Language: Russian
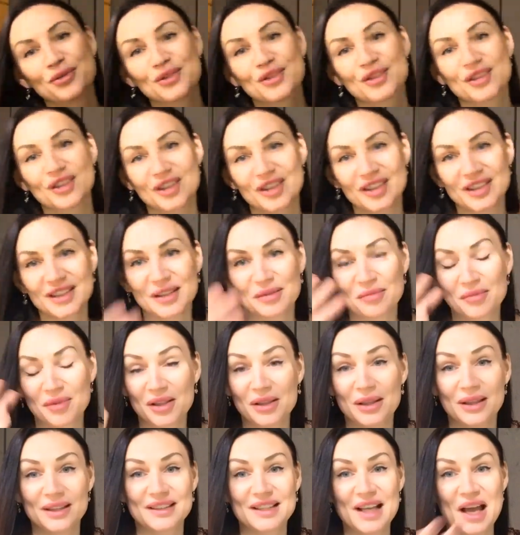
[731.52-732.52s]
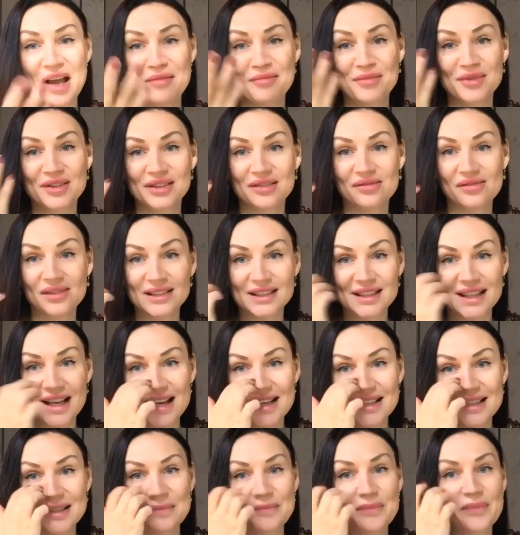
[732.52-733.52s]
с закрытыми глазами
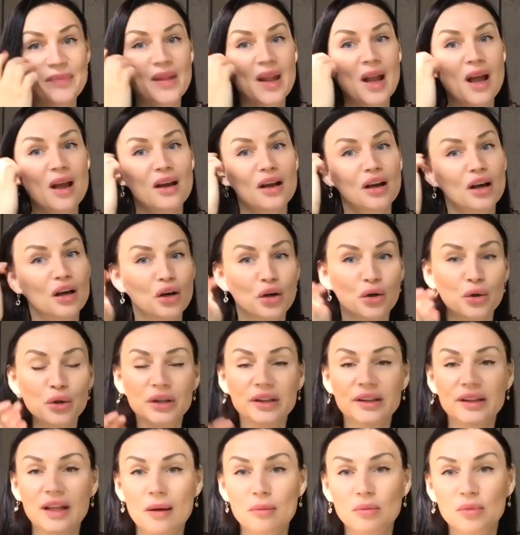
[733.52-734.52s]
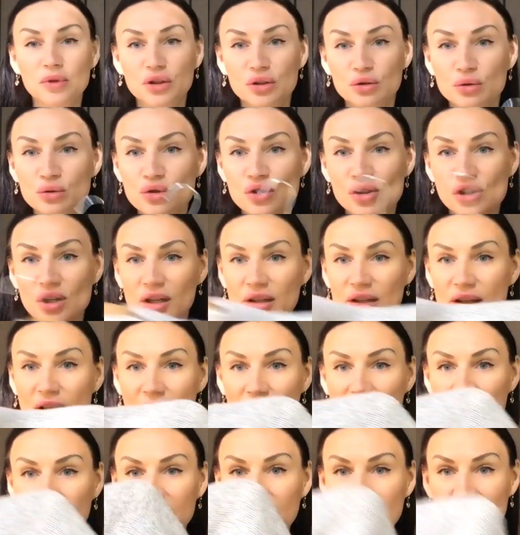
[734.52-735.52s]
связать. Хоть там и нужно,
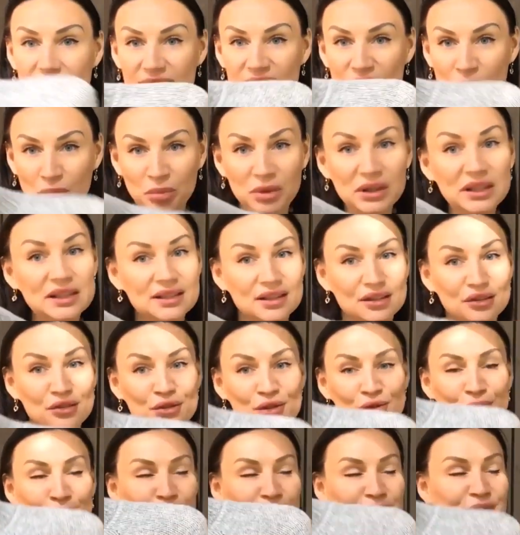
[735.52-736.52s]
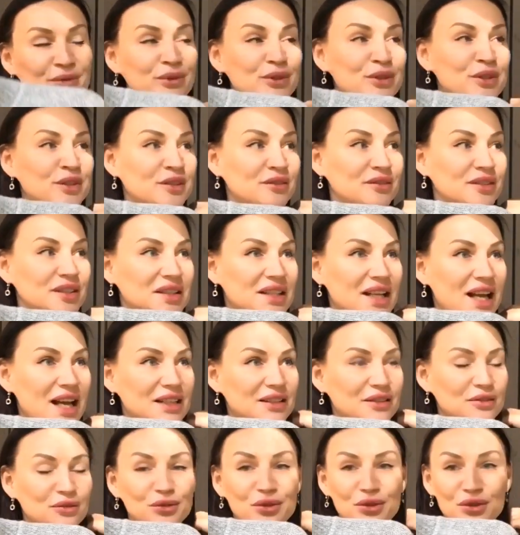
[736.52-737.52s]
да, три спицы, чтобы его
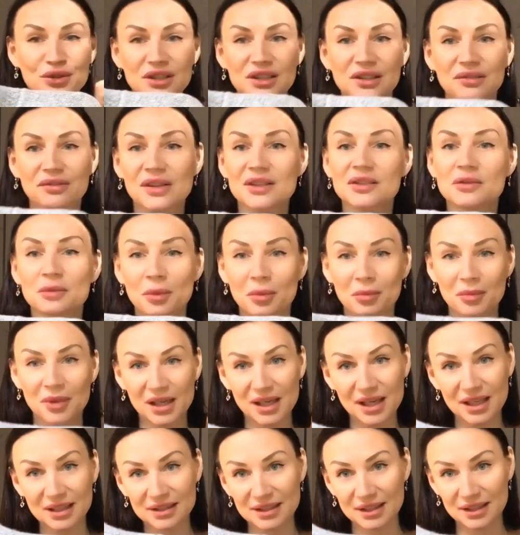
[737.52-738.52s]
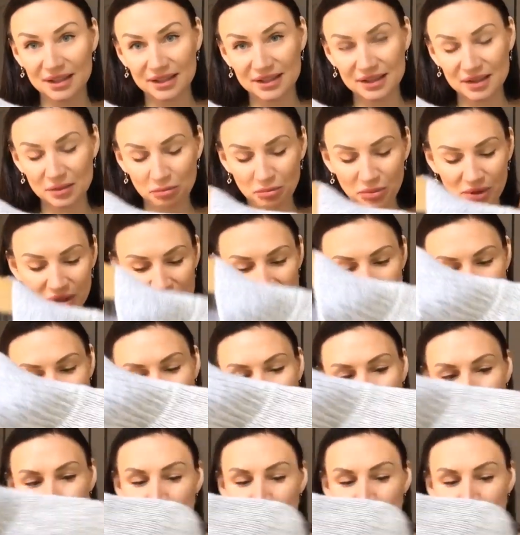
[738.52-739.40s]
связать. Ну, то есть две вспомогательные спицы.